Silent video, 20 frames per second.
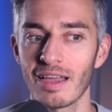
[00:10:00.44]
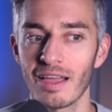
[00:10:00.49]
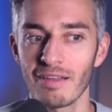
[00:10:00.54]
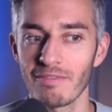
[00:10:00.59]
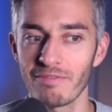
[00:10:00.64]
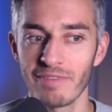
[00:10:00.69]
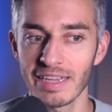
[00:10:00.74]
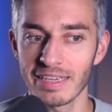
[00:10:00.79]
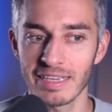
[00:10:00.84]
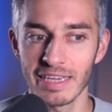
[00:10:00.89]

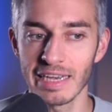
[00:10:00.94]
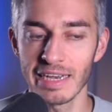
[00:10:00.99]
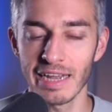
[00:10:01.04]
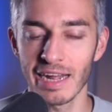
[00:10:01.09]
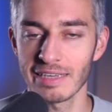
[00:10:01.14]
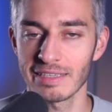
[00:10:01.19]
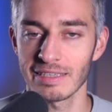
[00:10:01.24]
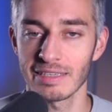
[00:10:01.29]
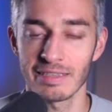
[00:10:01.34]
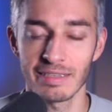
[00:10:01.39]
welche
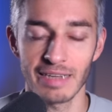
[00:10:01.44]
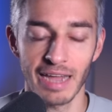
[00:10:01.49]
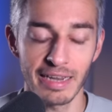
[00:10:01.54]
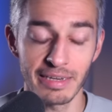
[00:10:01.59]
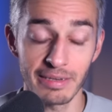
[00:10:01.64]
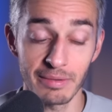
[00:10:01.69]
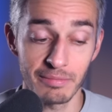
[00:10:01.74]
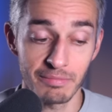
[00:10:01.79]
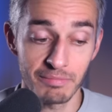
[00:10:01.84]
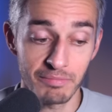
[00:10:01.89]
Inhalte
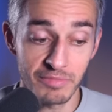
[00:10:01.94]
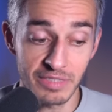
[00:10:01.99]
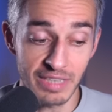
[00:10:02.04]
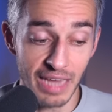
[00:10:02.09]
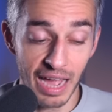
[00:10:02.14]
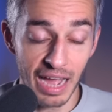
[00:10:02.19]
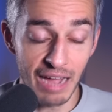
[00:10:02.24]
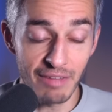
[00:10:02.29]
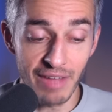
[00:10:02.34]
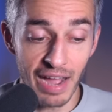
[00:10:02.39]
eine
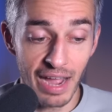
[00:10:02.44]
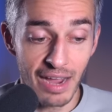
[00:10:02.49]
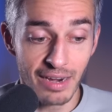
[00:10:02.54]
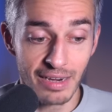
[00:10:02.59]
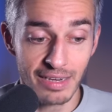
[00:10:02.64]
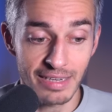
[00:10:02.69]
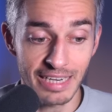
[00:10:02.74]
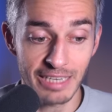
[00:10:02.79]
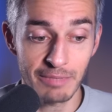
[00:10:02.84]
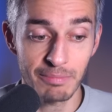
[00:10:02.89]
Sarah
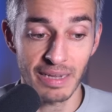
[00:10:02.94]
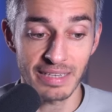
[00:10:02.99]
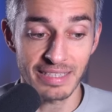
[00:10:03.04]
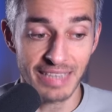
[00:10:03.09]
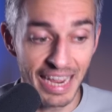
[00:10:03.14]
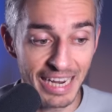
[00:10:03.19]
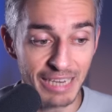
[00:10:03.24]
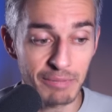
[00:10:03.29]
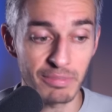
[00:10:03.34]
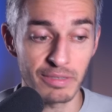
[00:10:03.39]

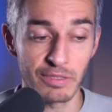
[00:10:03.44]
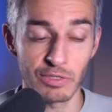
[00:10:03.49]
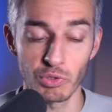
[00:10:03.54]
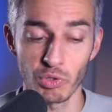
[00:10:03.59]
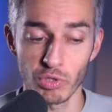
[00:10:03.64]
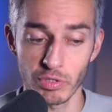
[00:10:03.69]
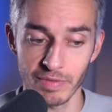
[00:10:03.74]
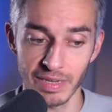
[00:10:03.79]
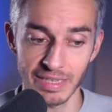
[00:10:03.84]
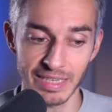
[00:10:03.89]
Wagenknecht-Partei
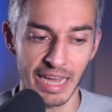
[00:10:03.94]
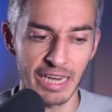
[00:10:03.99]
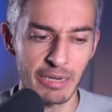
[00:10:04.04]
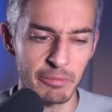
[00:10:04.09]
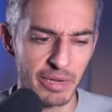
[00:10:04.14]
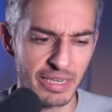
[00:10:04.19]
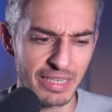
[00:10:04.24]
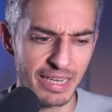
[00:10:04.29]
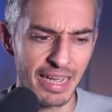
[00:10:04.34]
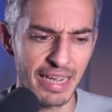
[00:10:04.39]
bzw. eine
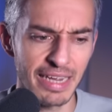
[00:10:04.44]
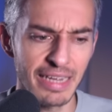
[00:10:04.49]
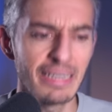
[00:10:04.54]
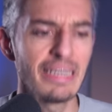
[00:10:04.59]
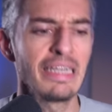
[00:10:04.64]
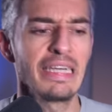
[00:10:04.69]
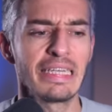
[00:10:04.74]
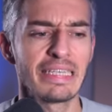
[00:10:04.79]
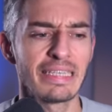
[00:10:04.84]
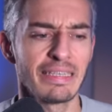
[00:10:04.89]
Partei
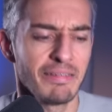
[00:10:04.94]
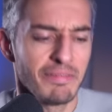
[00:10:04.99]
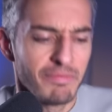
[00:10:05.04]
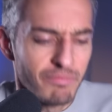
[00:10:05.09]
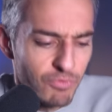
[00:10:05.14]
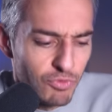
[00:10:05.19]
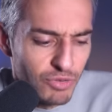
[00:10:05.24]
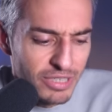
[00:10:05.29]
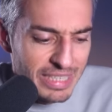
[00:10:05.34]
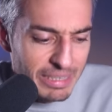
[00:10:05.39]

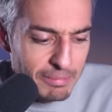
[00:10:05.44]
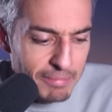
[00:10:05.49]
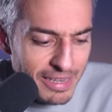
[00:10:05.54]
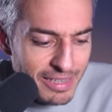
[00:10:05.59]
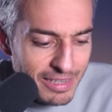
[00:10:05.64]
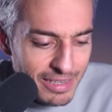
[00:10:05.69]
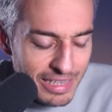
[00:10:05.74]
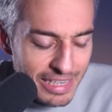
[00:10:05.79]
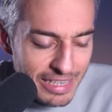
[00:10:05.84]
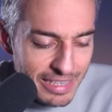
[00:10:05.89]
wo sie
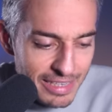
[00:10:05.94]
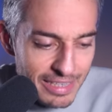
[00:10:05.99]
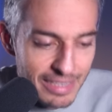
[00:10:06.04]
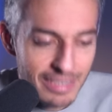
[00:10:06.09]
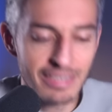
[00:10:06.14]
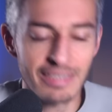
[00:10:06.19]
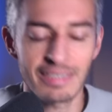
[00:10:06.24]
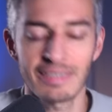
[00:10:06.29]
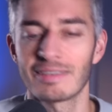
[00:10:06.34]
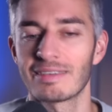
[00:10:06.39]
Mitglied
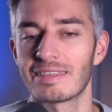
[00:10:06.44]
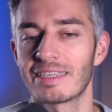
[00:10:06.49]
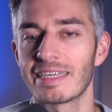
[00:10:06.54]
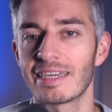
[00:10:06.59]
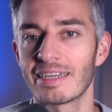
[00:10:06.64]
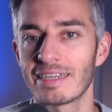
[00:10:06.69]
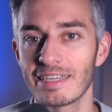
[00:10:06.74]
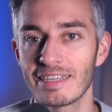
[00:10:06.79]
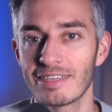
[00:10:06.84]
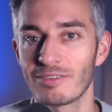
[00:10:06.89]
ist, die
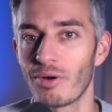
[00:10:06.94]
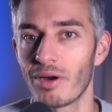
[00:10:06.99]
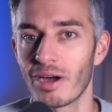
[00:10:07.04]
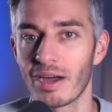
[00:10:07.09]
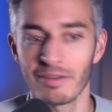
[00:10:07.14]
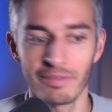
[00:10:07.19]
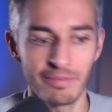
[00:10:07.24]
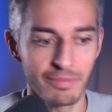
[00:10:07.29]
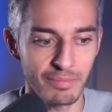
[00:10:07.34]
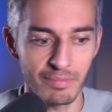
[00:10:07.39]
ja nicht nur
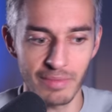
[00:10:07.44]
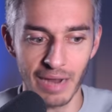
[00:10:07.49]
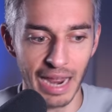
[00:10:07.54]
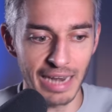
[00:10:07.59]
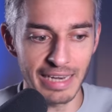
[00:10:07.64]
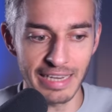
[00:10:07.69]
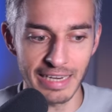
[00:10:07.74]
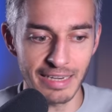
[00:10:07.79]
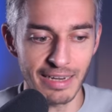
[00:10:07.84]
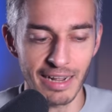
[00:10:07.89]
ähm,
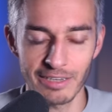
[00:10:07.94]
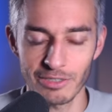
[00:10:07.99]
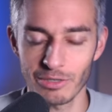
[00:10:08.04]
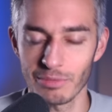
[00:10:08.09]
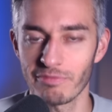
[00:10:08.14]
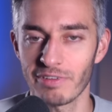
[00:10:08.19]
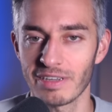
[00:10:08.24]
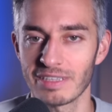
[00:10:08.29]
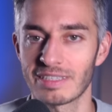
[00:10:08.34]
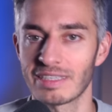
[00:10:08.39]
alle Inhalte
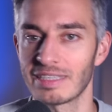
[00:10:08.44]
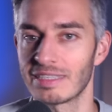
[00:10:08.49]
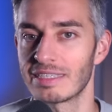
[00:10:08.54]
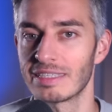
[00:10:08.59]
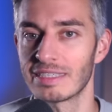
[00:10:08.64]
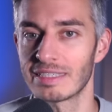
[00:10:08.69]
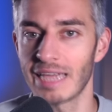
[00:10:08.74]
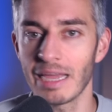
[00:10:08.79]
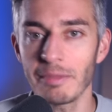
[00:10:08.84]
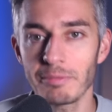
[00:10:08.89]
umfasst, die
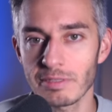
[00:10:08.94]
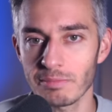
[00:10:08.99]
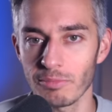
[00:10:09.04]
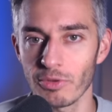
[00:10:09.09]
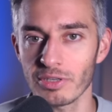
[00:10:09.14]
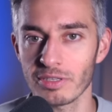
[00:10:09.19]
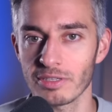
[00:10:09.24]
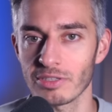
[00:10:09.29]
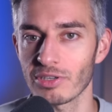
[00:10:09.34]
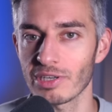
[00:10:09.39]
sie selbst
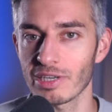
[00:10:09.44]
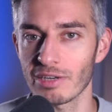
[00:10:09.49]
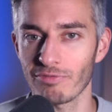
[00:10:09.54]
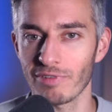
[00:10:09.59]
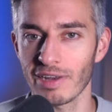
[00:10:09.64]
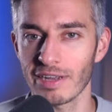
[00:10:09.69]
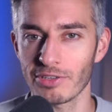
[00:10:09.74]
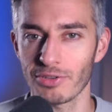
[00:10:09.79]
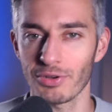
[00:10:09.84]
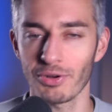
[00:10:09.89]
möchte, sondern
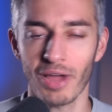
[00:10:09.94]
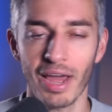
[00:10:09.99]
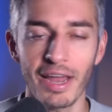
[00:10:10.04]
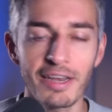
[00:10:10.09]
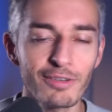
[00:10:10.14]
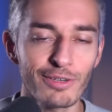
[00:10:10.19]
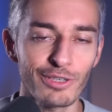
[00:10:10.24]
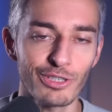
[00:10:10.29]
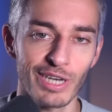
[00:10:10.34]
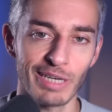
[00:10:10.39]
vielleicht auch noch
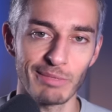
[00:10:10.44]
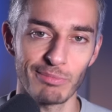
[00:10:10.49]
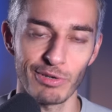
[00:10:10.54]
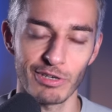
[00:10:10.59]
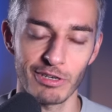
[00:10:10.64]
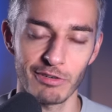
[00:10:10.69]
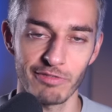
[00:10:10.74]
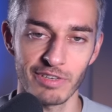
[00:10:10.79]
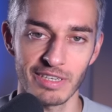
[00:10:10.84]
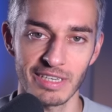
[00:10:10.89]
andere
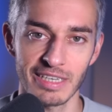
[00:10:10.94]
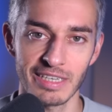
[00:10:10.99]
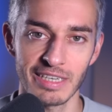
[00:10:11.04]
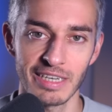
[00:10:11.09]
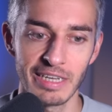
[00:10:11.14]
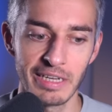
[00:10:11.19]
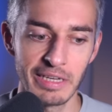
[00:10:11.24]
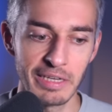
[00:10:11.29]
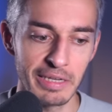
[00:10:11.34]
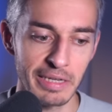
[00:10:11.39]
Standpunkte vertritt.
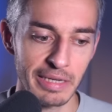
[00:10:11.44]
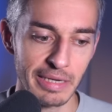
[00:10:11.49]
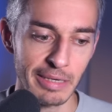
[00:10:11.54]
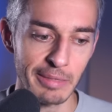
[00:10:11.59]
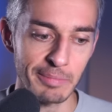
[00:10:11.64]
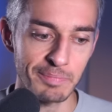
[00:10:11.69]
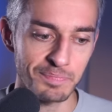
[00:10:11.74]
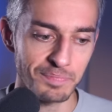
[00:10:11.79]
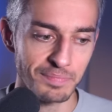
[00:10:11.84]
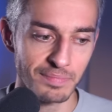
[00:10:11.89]

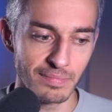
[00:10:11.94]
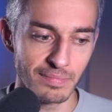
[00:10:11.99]
Ähm,